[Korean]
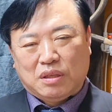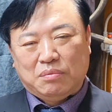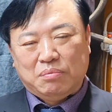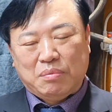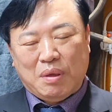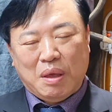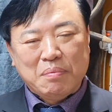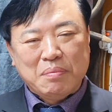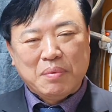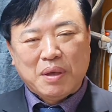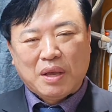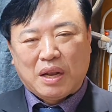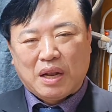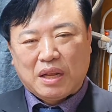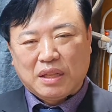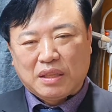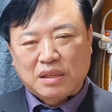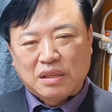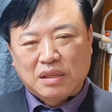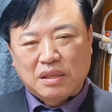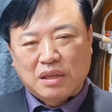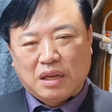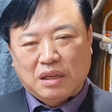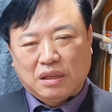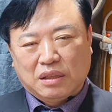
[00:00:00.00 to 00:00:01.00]

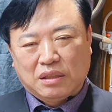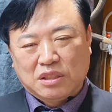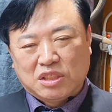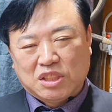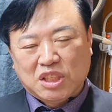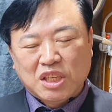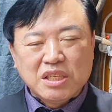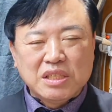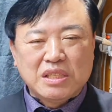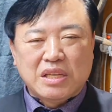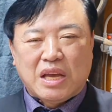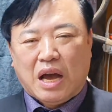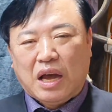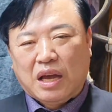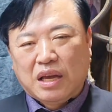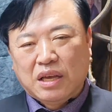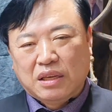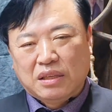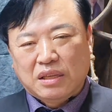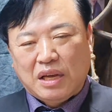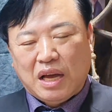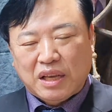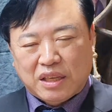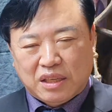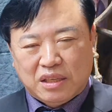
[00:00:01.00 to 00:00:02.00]
매매라든가 그 청약
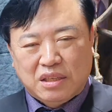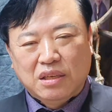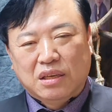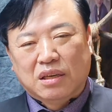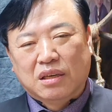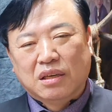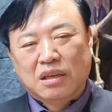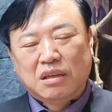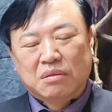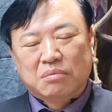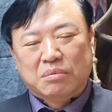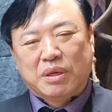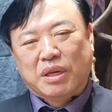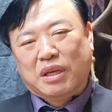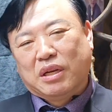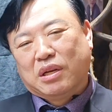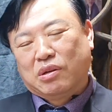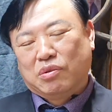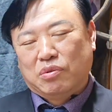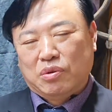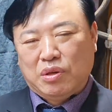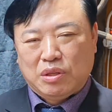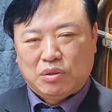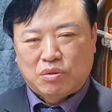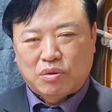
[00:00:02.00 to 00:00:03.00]
학교 뭐 이런
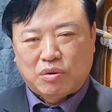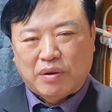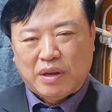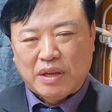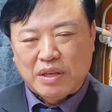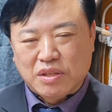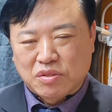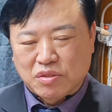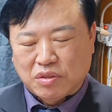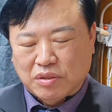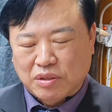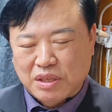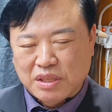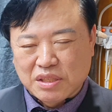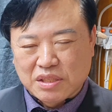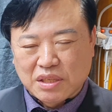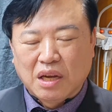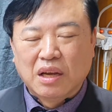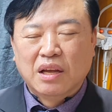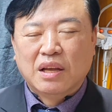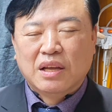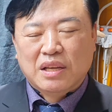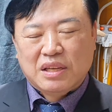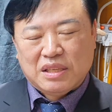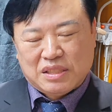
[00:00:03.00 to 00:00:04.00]
운이 들어와 있죠. 그래서
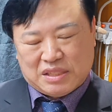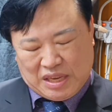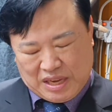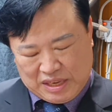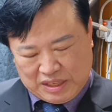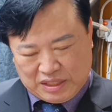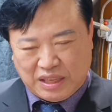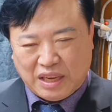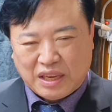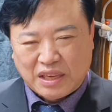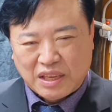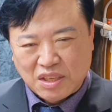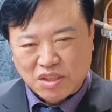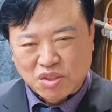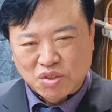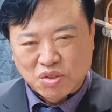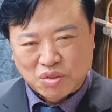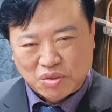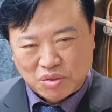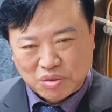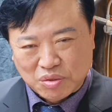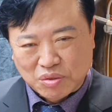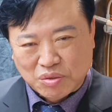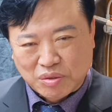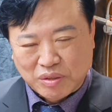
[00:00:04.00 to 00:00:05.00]
상당히
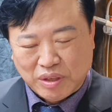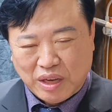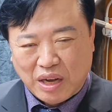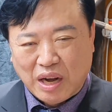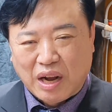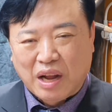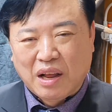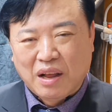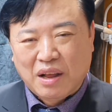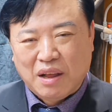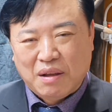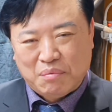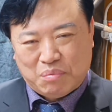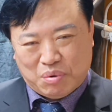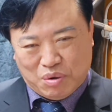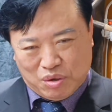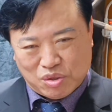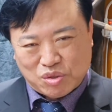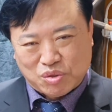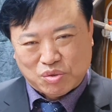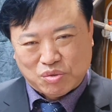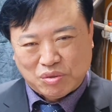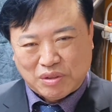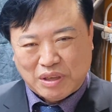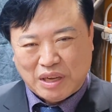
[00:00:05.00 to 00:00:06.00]
좋은 운이라 볼
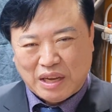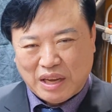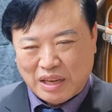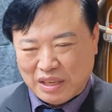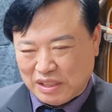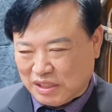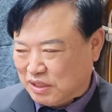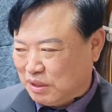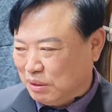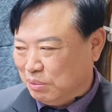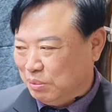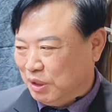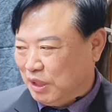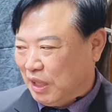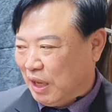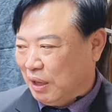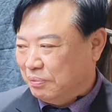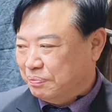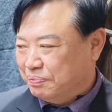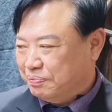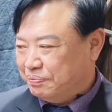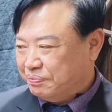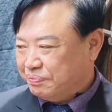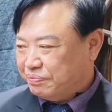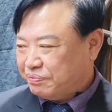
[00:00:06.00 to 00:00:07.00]
수가 있습니다.
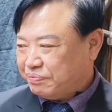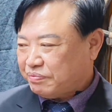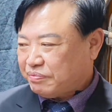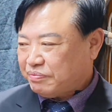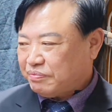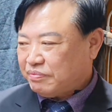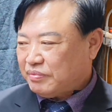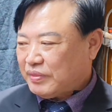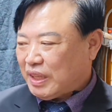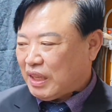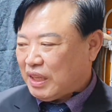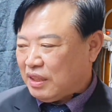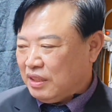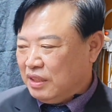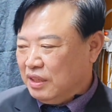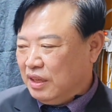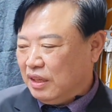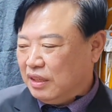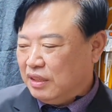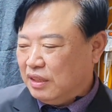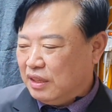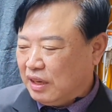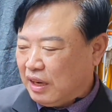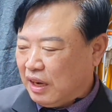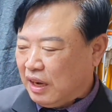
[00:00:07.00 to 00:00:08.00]
예,
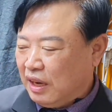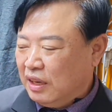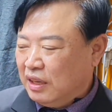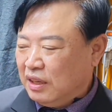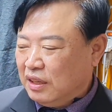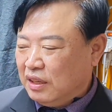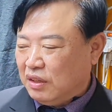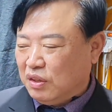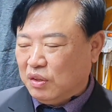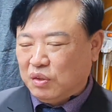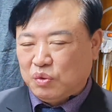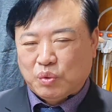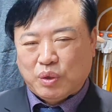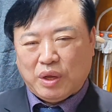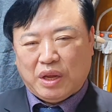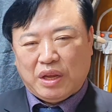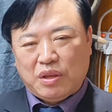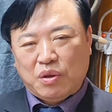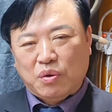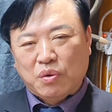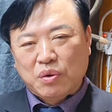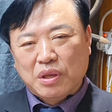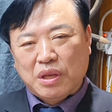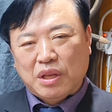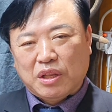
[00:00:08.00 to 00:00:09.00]
그러나 어, 우리가
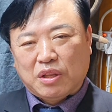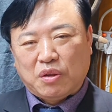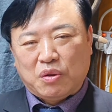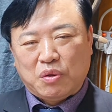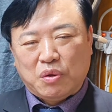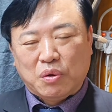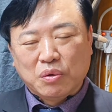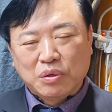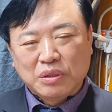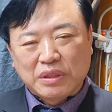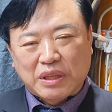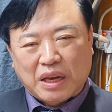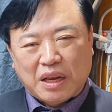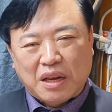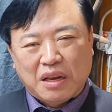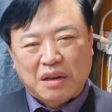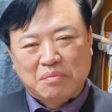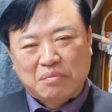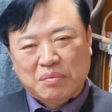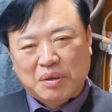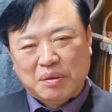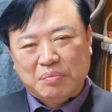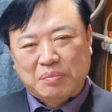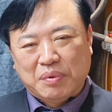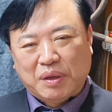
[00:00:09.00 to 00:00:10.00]
용리 또 용달에는
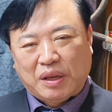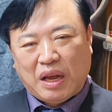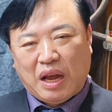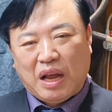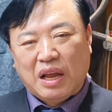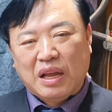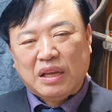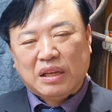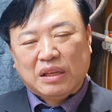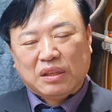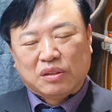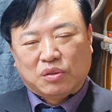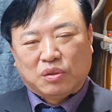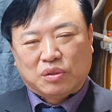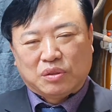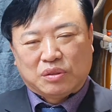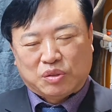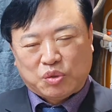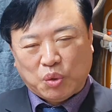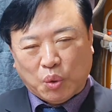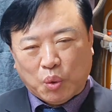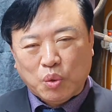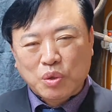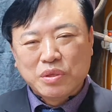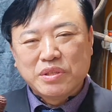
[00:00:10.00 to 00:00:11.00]
뭡니까? 또
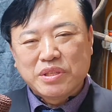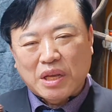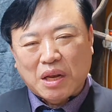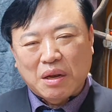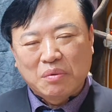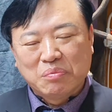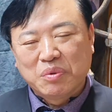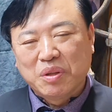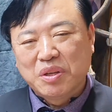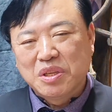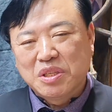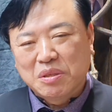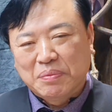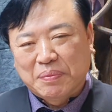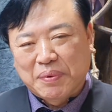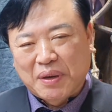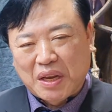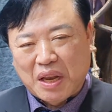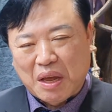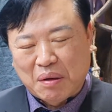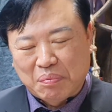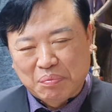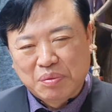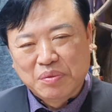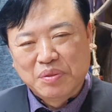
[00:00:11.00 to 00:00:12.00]
좋은 사람도 있지만
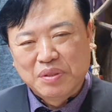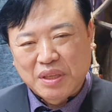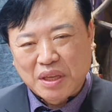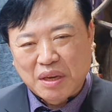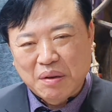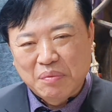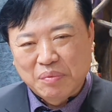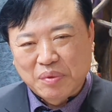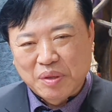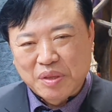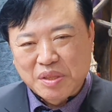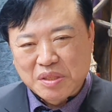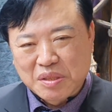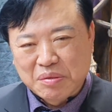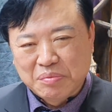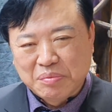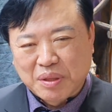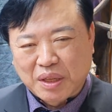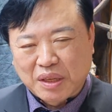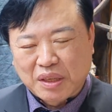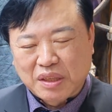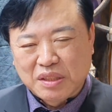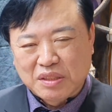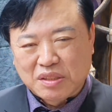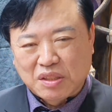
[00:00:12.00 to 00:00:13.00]
나쁜 사람도 있습니다.
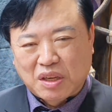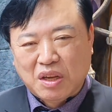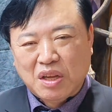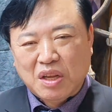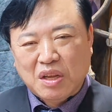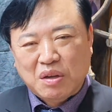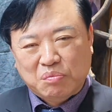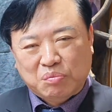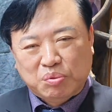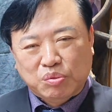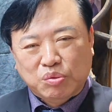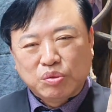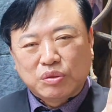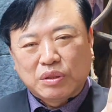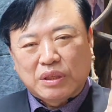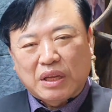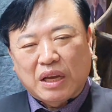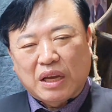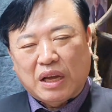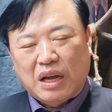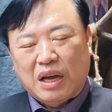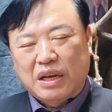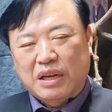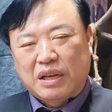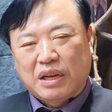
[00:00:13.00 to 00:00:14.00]
그래서
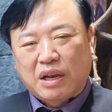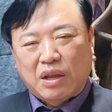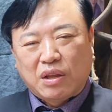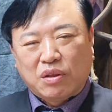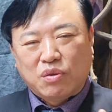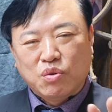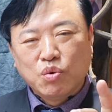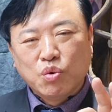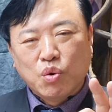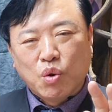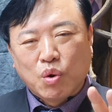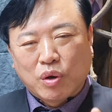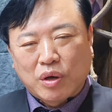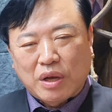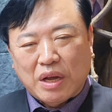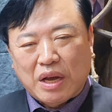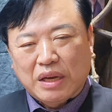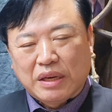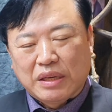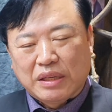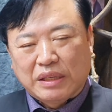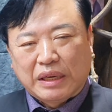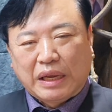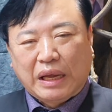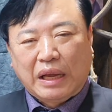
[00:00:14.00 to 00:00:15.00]
부탁하거나
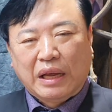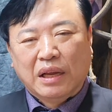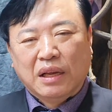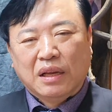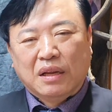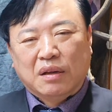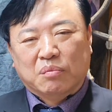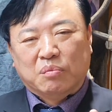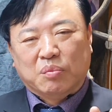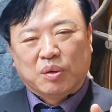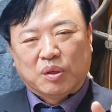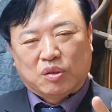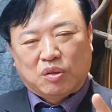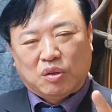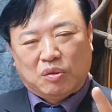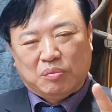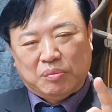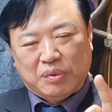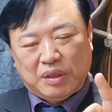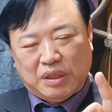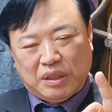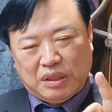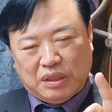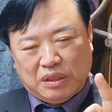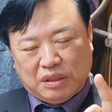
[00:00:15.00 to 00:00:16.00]
유혹하거나 뭐또뭐
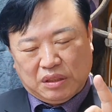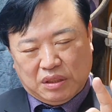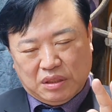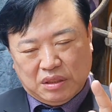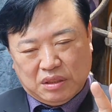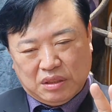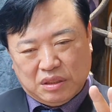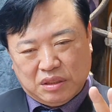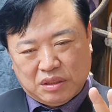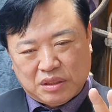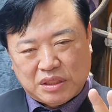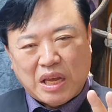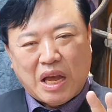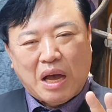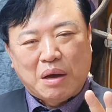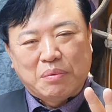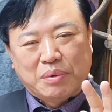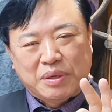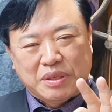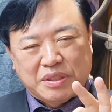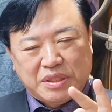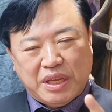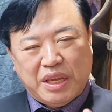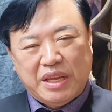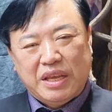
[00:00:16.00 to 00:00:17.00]
뭐, 뭐 어, 사업을
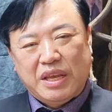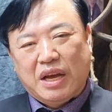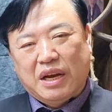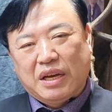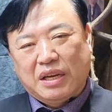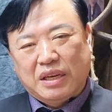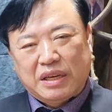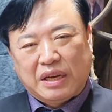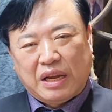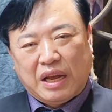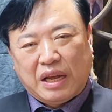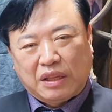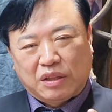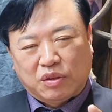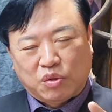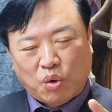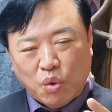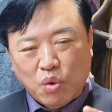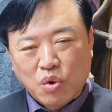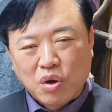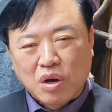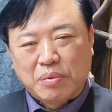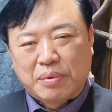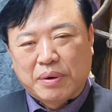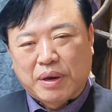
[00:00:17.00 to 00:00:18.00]
제의하거나
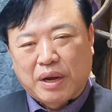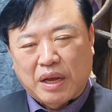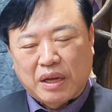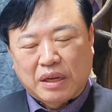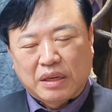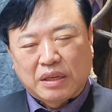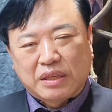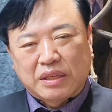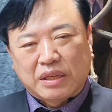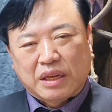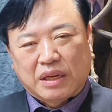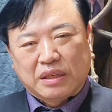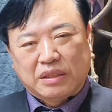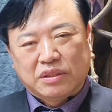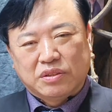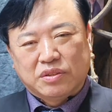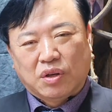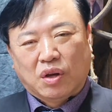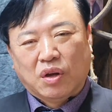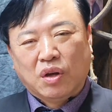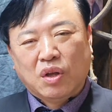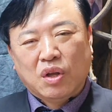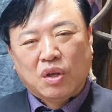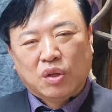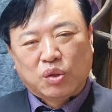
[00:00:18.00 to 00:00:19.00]
동업을 하거나
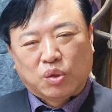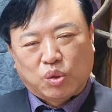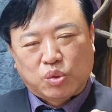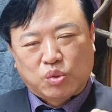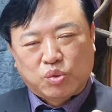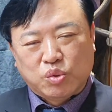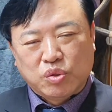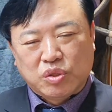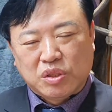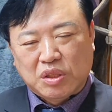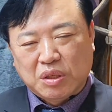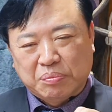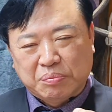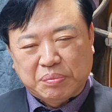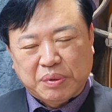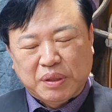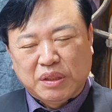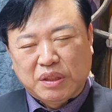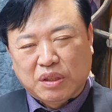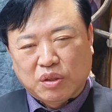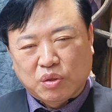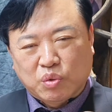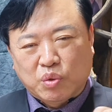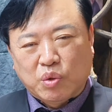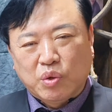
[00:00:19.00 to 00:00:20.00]
그죠? 또 주식,
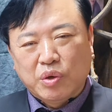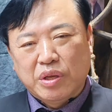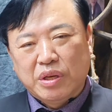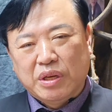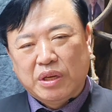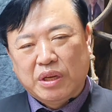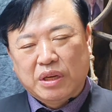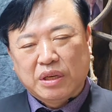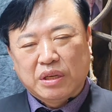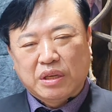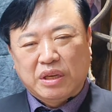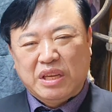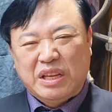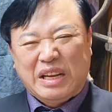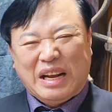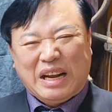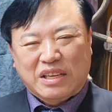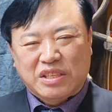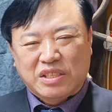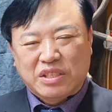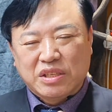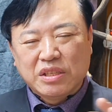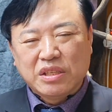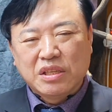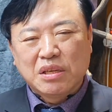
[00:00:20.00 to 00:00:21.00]
펀드, 코인 이런 거
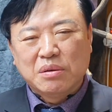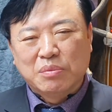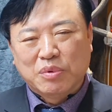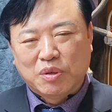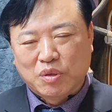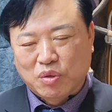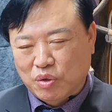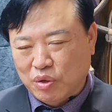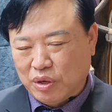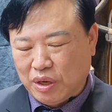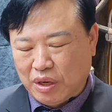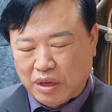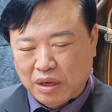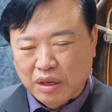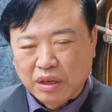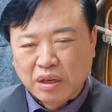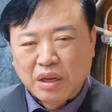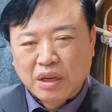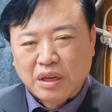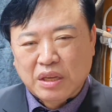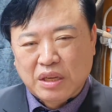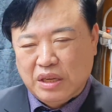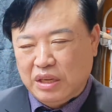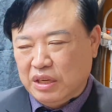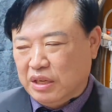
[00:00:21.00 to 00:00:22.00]
일확천금을 노리는
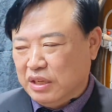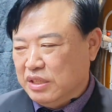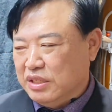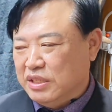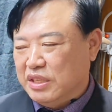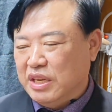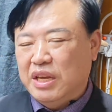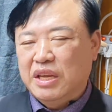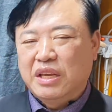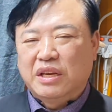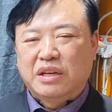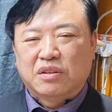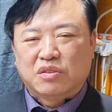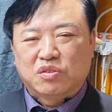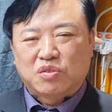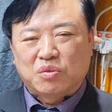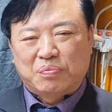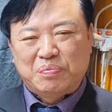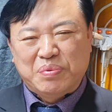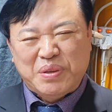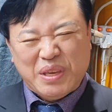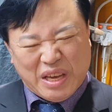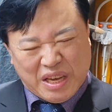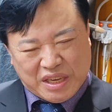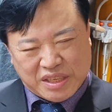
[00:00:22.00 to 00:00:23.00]
이런 제의는 좀
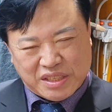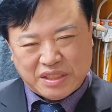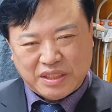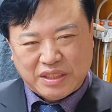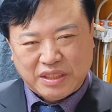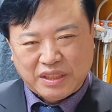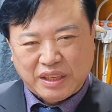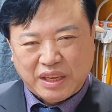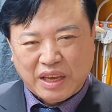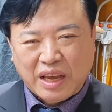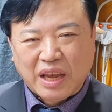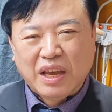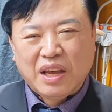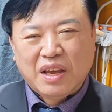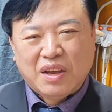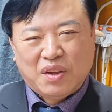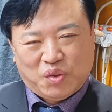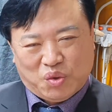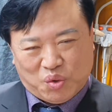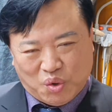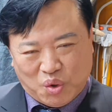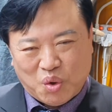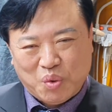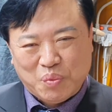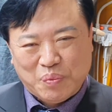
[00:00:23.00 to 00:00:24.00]
피하시는 게
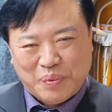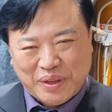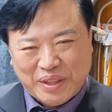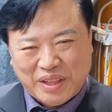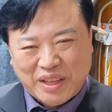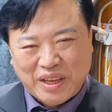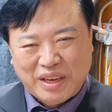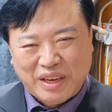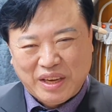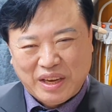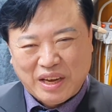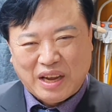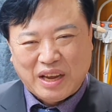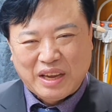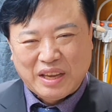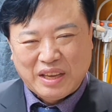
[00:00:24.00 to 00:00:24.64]
도움이 되리라